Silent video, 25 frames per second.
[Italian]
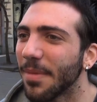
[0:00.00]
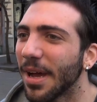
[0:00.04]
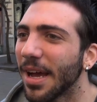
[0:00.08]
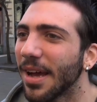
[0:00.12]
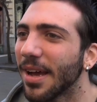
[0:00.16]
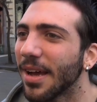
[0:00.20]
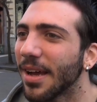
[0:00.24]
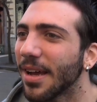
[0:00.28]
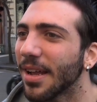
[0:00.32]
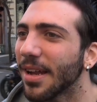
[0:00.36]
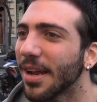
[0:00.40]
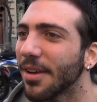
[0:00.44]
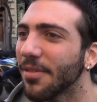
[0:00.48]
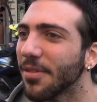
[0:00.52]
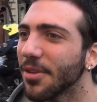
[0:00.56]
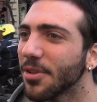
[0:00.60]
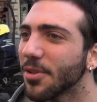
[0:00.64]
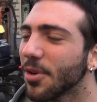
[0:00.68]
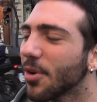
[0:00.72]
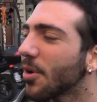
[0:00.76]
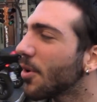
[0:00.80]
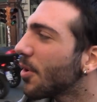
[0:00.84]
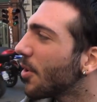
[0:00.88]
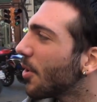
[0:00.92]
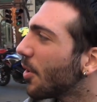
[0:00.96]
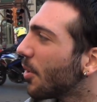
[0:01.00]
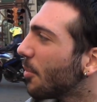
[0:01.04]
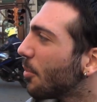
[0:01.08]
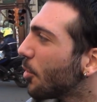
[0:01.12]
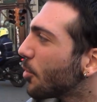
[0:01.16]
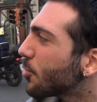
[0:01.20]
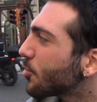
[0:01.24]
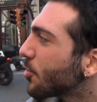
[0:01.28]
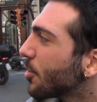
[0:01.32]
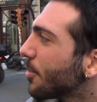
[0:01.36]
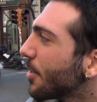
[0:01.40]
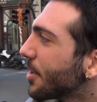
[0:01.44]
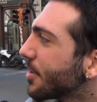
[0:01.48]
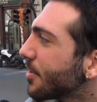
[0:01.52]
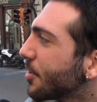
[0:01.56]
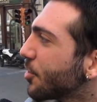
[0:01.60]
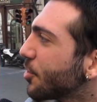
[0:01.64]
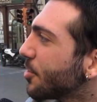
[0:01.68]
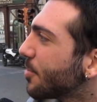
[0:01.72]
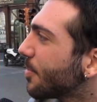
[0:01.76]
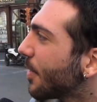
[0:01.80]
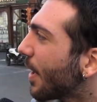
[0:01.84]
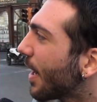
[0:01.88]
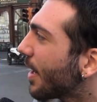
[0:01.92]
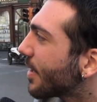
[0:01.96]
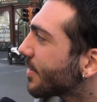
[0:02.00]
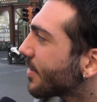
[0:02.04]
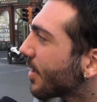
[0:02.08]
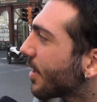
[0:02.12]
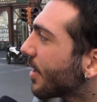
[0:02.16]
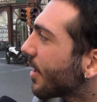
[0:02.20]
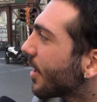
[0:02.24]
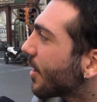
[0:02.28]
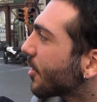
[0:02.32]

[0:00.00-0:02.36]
Ma la vedo molto partecipata,